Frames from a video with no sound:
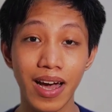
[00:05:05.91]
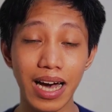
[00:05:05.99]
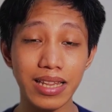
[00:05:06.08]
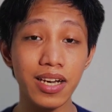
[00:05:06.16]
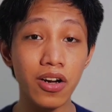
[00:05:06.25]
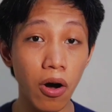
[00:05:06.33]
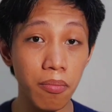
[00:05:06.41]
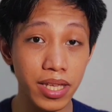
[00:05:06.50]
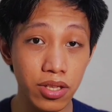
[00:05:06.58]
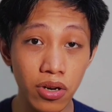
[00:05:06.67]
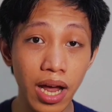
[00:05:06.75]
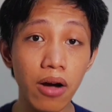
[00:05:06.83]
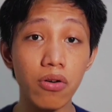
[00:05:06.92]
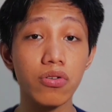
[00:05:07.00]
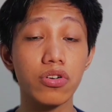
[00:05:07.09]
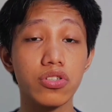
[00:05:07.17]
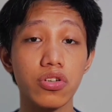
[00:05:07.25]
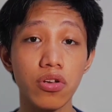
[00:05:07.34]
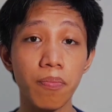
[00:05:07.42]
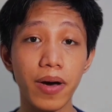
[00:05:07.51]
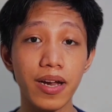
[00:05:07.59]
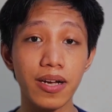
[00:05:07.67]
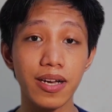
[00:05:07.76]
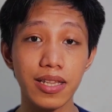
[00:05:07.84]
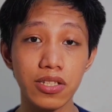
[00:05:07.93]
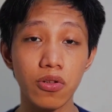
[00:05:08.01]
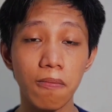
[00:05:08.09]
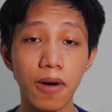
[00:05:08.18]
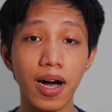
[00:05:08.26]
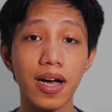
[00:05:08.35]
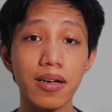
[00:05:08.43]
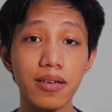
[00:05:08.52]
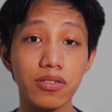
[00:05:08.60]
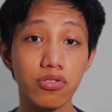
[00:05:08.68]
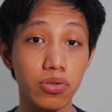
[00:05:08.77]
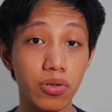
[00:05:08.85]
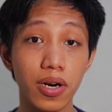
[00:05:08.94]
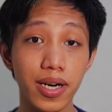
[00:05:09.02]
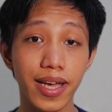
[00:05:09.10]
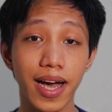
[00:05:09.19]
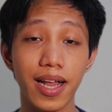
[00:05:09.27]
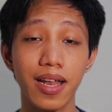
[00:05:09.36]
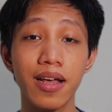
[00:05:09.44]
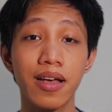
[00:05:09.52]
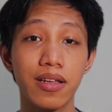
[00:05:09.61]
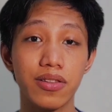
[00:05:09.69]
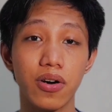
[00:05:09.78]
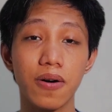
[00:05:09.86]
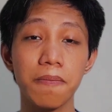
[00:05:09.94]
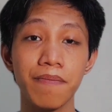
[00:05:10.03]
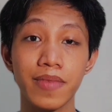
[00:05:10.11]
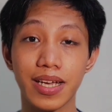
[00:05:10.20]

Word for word: At i-comment nyo lang kung gusto nyo pa ng ganitong mga tutorial, no?